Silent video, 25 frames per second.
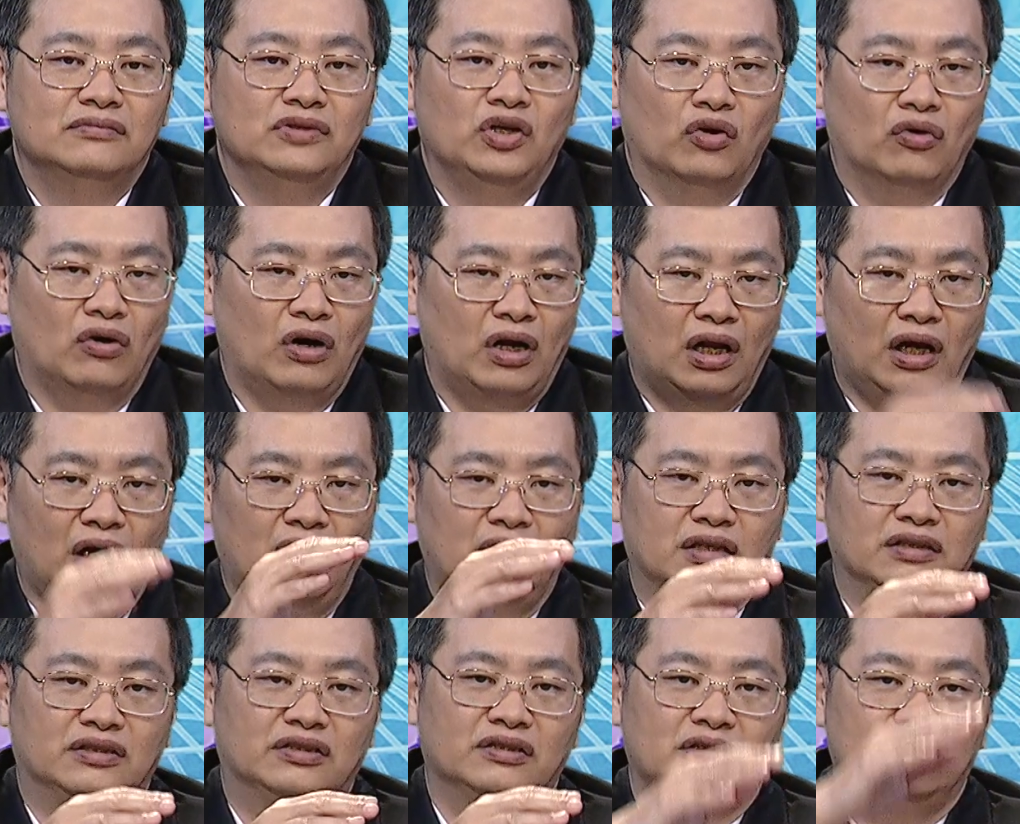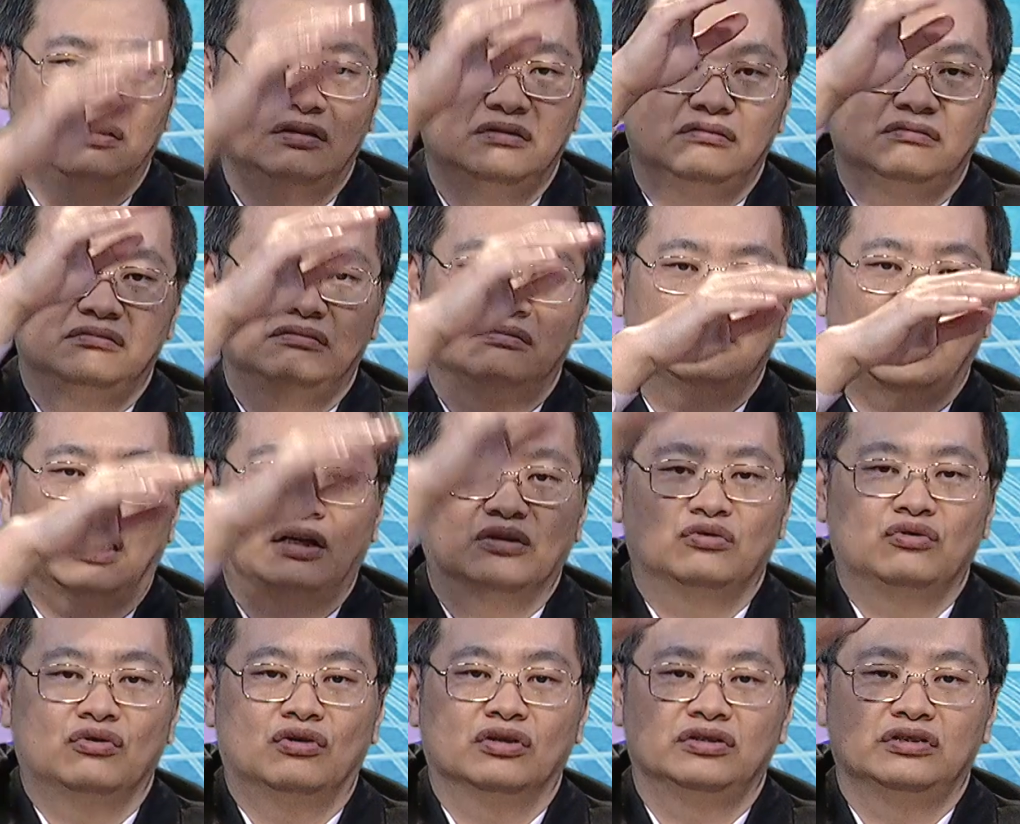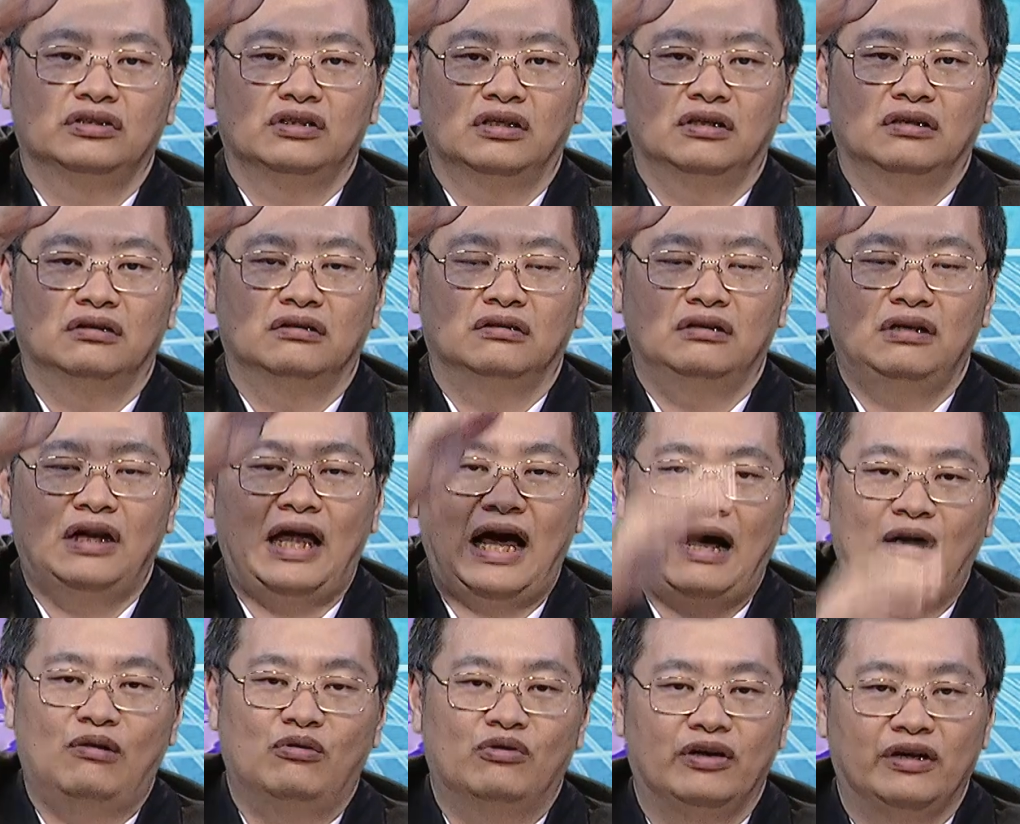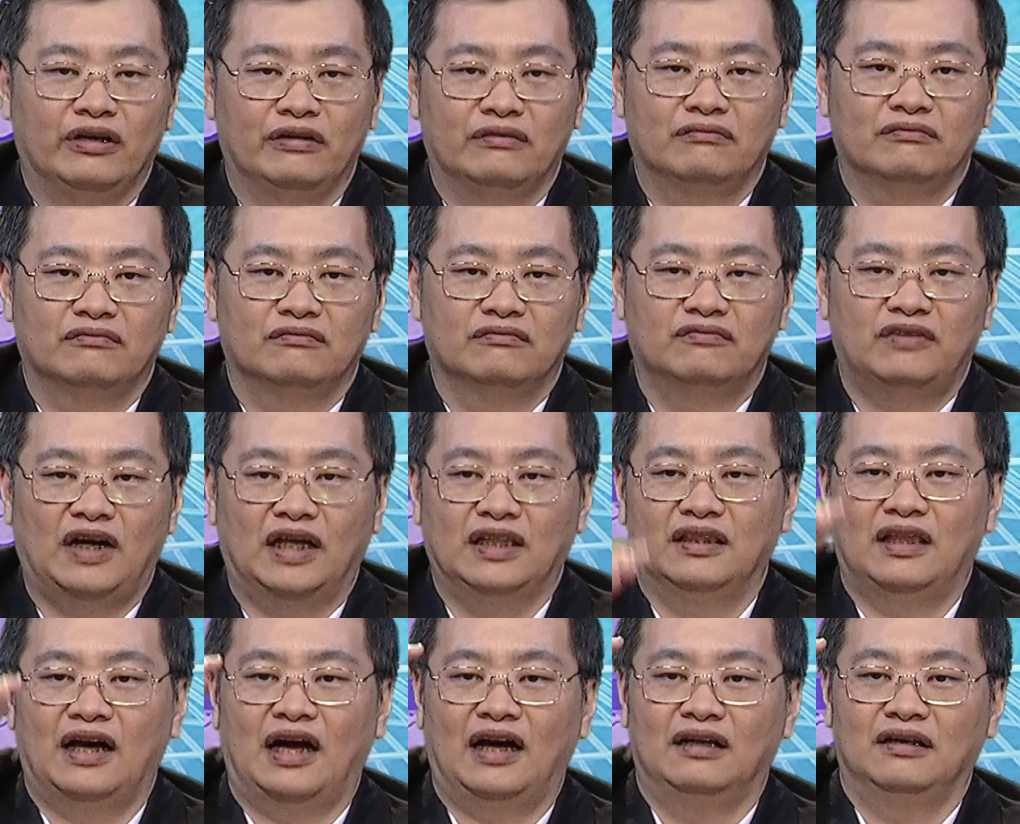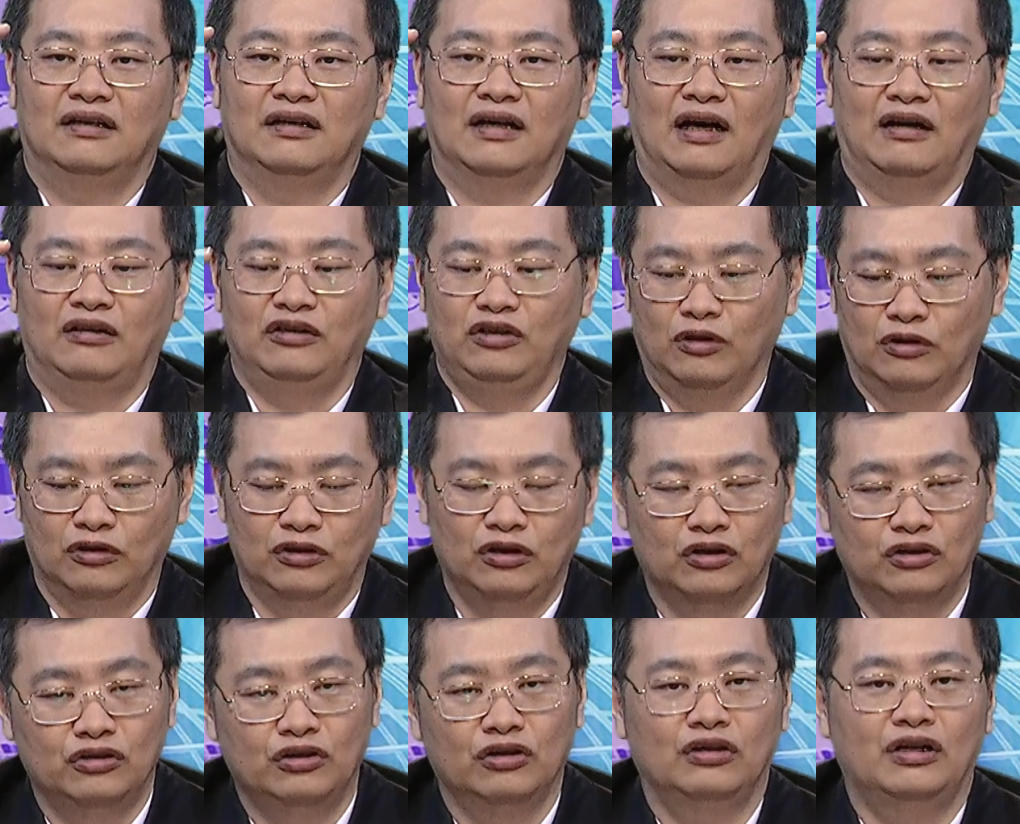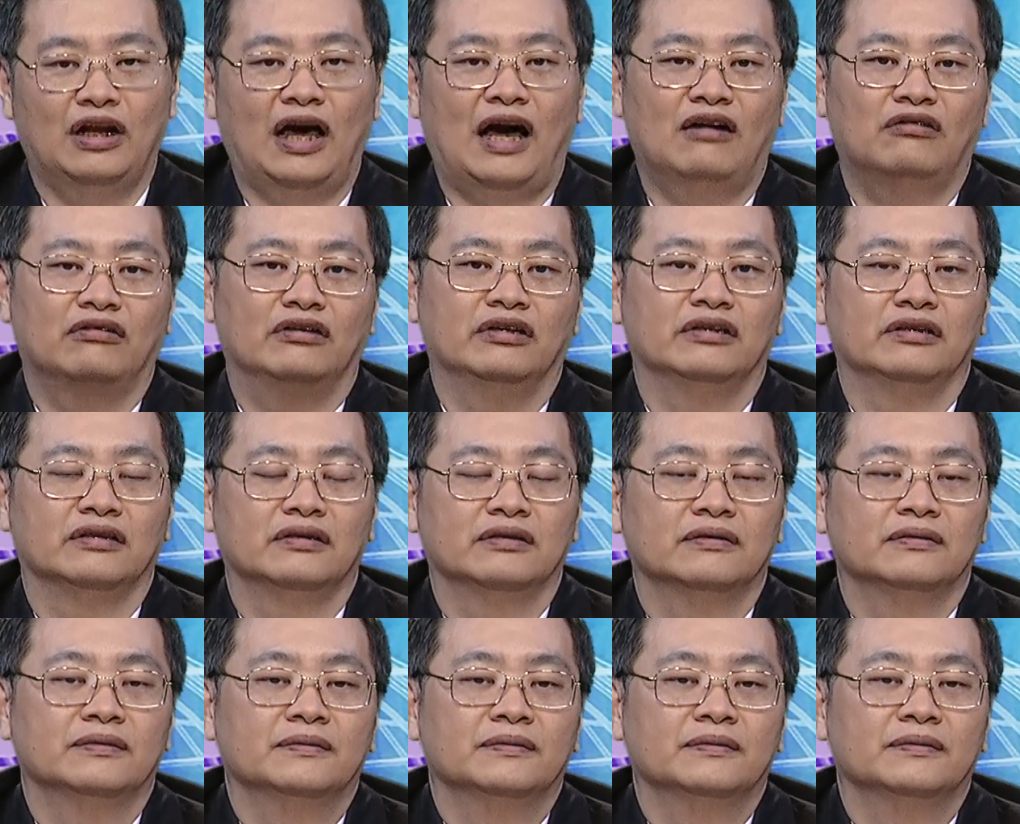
有啊，它也是涨多之后拉回反弹，然后又又又拉回。